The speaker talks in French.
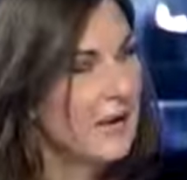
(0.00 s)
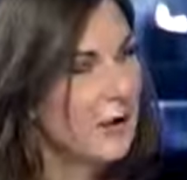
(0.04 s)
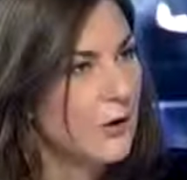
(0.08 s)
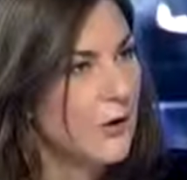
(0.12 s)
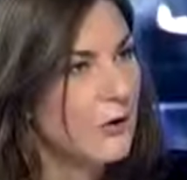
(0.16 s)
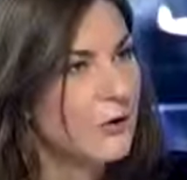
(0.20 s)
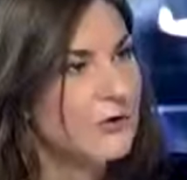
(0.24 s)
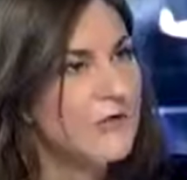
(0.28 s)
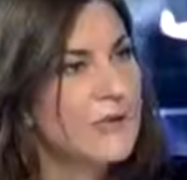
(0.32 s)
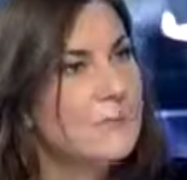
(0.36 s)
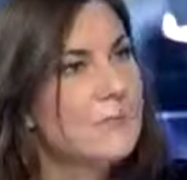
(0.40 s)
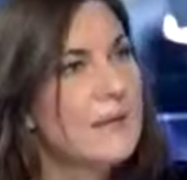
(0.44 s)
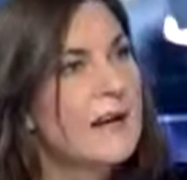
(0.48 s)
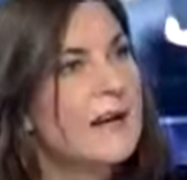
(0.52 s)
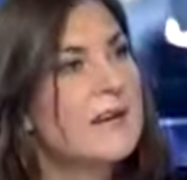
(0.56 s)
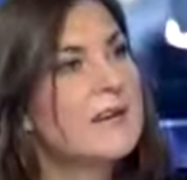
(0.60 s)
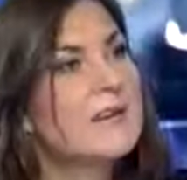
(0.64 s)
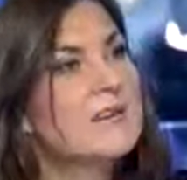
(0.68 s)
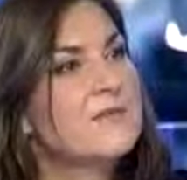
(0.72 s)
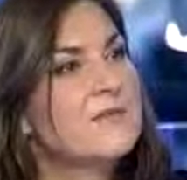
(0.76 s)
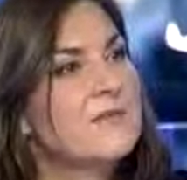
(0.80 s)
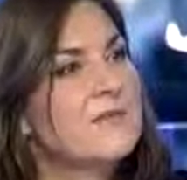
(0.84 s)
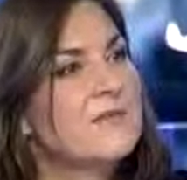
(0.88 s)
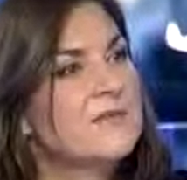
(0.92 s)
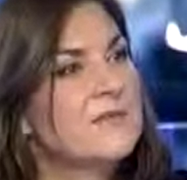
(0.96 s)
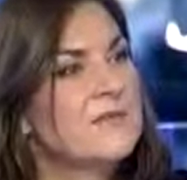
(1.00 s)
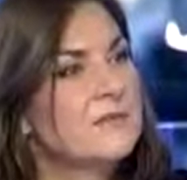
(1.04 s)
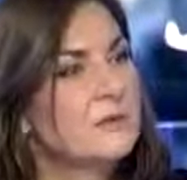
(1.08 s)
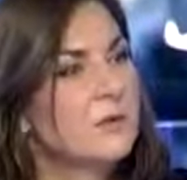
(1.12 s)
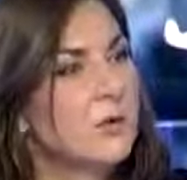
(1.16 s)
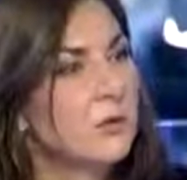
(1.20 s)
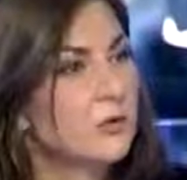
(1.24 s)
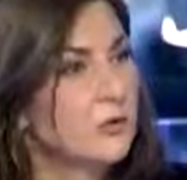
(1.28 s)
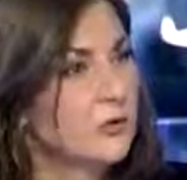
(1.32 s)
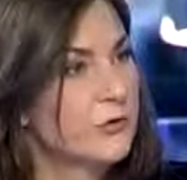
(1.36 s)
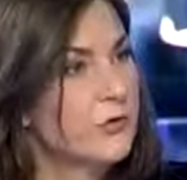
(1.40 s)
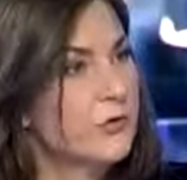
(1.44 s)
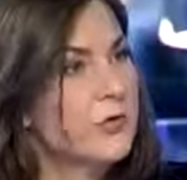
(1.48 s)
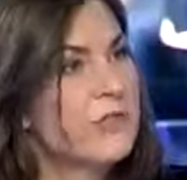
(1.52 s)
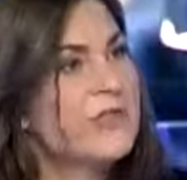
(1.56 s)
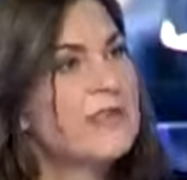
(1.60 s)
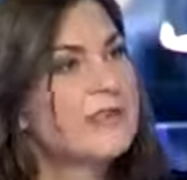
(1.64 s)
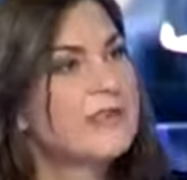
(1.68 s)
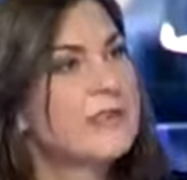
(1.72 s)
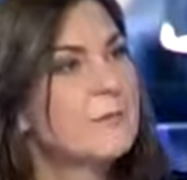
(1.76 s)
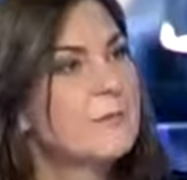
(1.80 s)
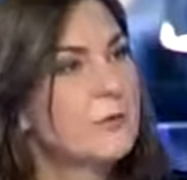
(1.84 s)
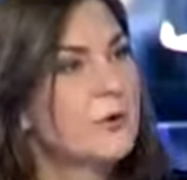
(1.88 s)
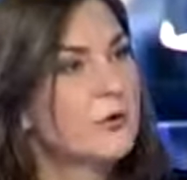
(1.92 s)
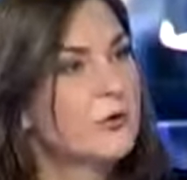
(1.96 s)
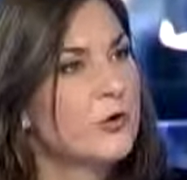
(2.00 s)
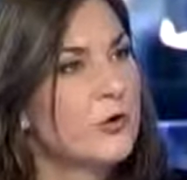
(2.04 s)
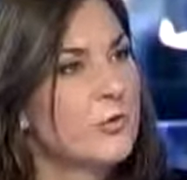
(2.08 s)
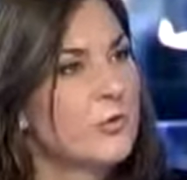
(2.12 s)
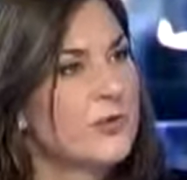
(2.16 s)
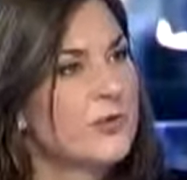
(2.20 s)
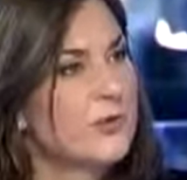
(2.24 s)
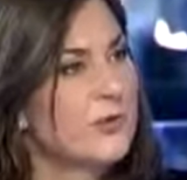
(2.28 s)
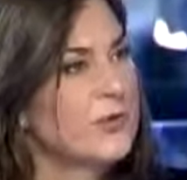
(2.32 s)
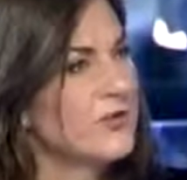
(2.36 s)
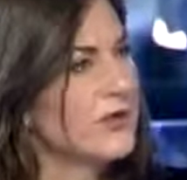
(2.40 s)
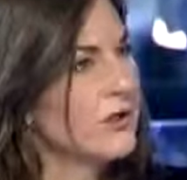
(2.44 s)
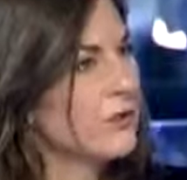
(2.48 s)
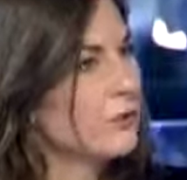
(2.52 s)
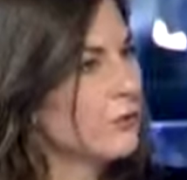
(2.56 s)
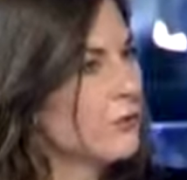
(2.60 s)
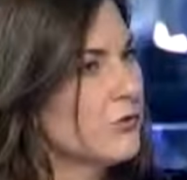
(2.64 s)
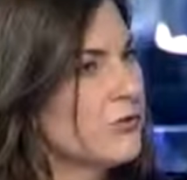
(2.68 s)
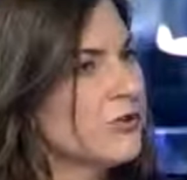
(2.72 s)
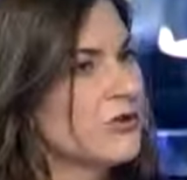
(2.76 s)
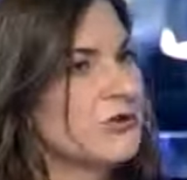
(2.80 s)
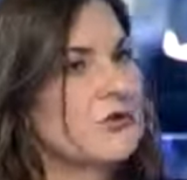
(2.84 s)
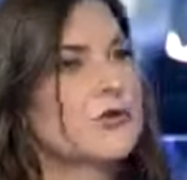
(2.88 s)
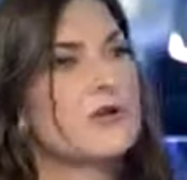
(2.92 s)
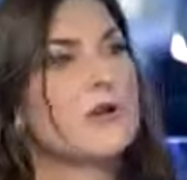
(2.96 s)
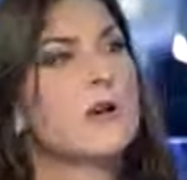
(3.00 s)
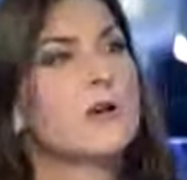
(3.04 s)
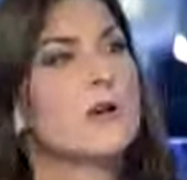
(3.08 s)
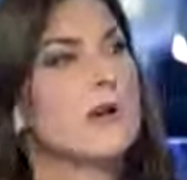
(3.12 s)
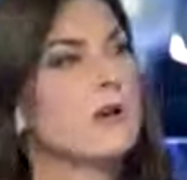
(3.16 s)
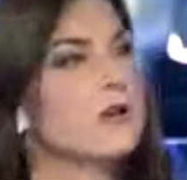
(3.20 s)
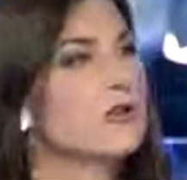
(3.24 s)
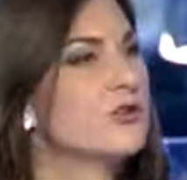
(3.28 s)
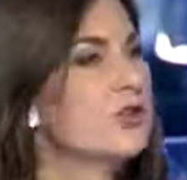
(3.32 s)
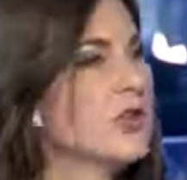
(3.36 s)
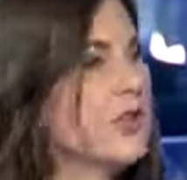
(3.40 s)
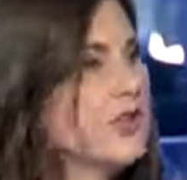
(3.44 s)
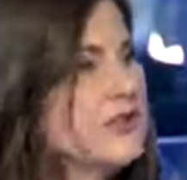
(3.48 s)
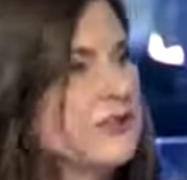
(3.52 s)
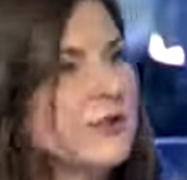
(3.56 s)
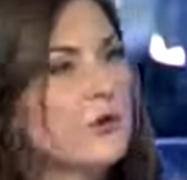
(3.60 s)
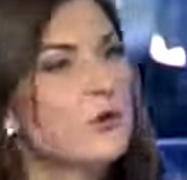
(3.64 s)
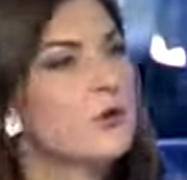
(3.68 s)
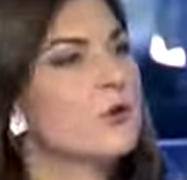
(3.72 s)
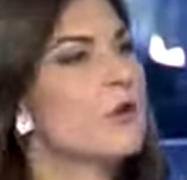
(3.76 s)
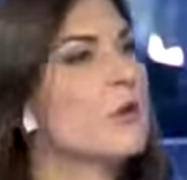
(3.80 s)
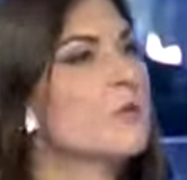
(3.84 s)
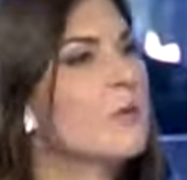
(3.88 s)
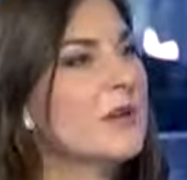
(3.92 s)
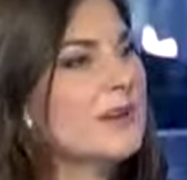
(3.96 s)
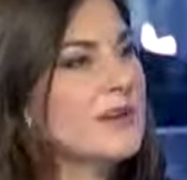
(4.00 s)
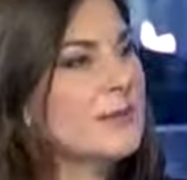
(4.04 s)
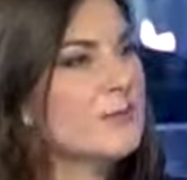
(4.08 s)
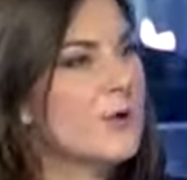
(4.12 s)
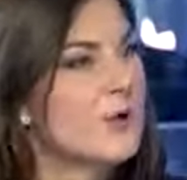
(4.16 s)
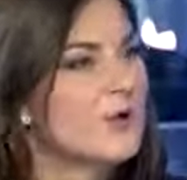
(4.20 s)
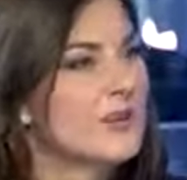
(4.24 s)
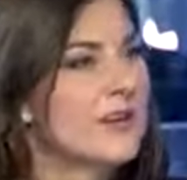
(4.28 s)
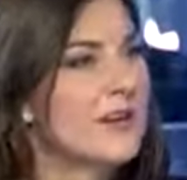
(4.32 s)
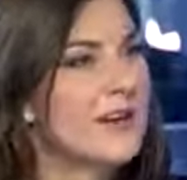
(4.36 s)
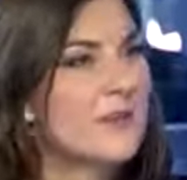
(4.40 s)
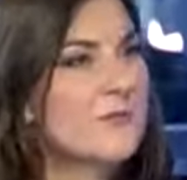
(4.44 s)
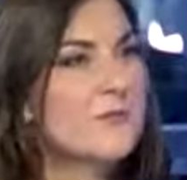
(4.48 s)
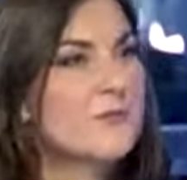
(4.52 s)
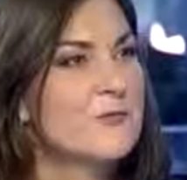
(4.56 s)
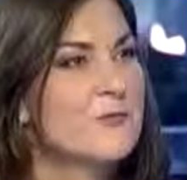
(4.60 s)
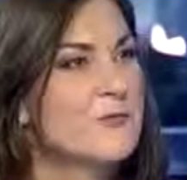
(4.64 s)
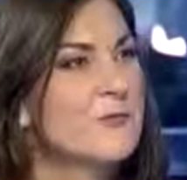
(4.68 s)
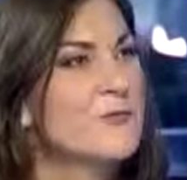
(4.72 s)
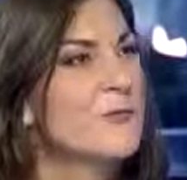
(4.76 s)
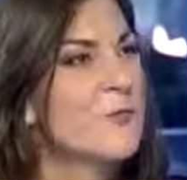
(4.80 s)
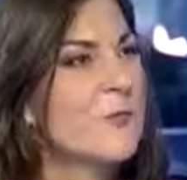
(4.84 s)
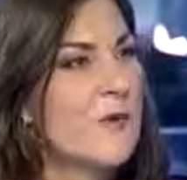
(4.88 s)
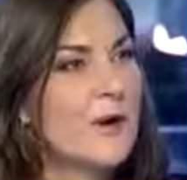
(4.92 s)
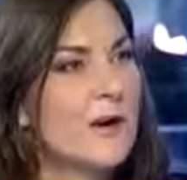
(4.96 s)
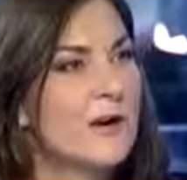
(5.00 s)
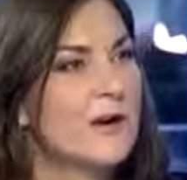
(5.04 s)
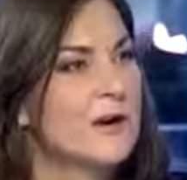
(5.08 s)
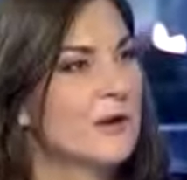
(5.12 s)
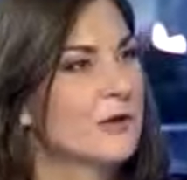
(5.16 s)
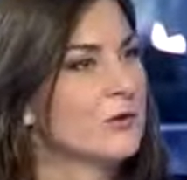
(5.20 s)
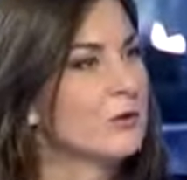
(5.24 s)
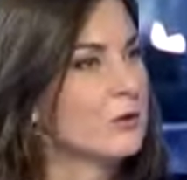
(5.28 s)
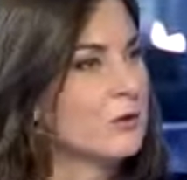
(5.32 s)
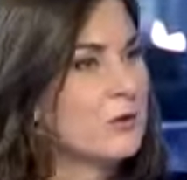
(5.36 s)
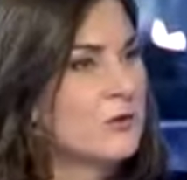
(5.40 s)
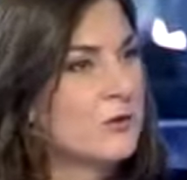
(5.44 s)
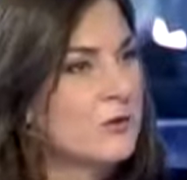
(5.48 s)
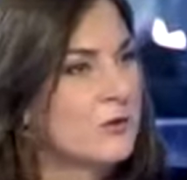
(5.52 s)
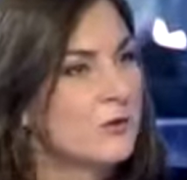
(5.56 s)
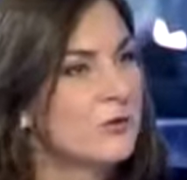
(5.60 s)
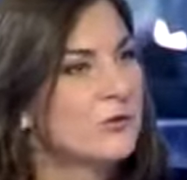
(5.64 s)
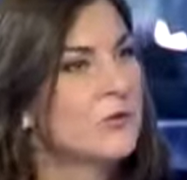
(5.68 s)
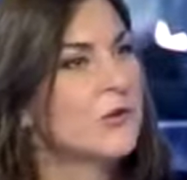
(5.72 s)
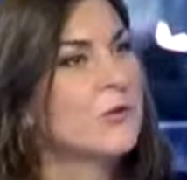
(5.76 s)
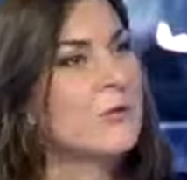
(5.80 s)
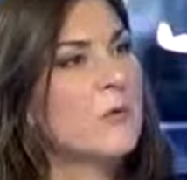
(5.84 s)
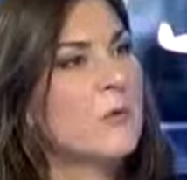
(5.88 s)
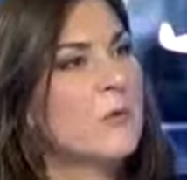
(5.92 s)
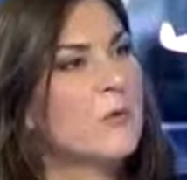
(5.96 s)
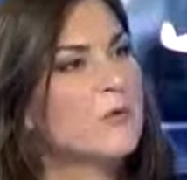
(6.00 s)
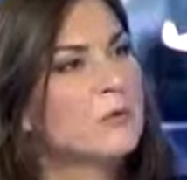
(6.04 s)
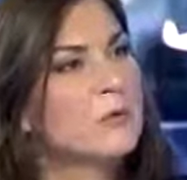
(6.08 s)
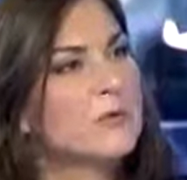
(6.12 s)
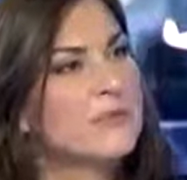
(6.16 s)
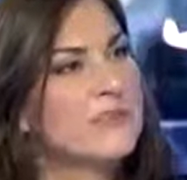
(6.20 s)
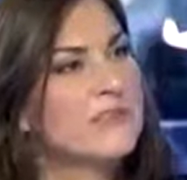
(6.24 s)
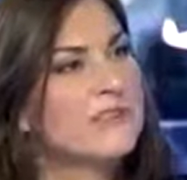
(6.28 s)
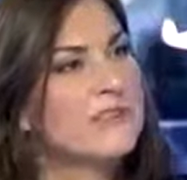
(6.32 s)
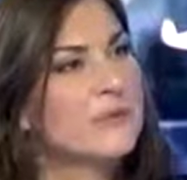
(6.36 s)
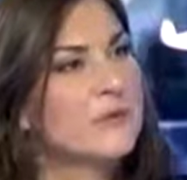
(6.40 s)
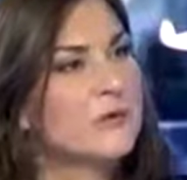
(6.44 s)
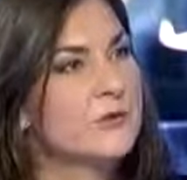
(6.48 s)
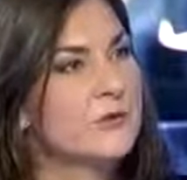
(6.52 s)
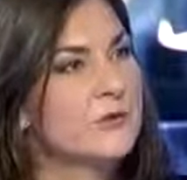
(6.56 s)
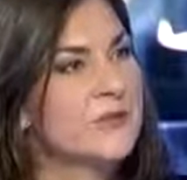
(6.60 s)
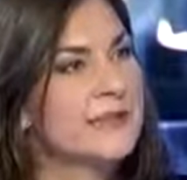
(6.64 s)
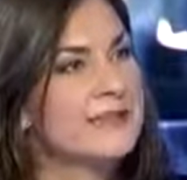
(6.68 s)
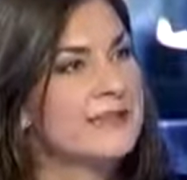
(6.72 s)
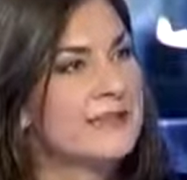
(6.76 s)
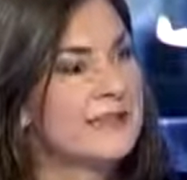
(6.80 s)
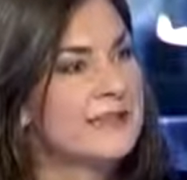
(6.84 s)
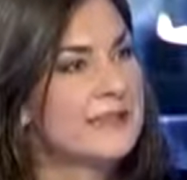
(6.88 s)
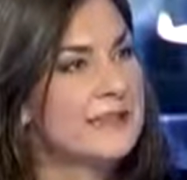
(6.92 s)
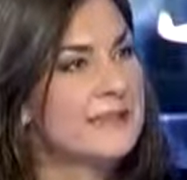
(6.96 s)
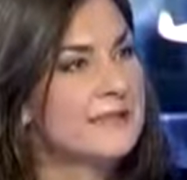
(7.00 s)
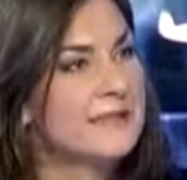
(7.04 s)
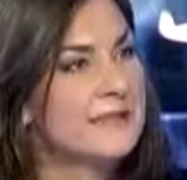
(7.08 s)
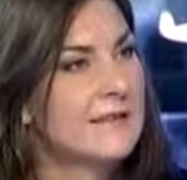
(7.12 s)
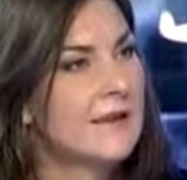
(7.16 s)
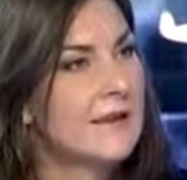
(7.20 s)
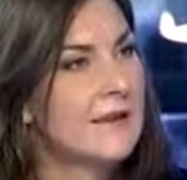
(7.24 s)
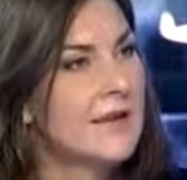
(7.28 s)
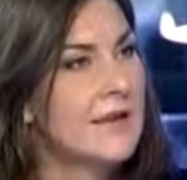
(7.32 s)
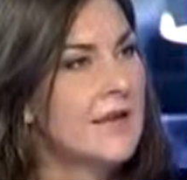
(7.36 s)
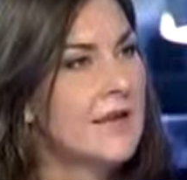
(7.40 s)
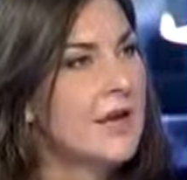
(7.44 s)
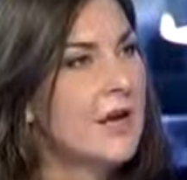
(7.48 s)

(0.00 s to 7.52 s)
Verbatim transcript: Alors, on a parlé effectivement de ce qui est important parce que ça touche j'allais dire le commun des mortels, vous, moi, euh, tout le monde, en, utilisant son Internet.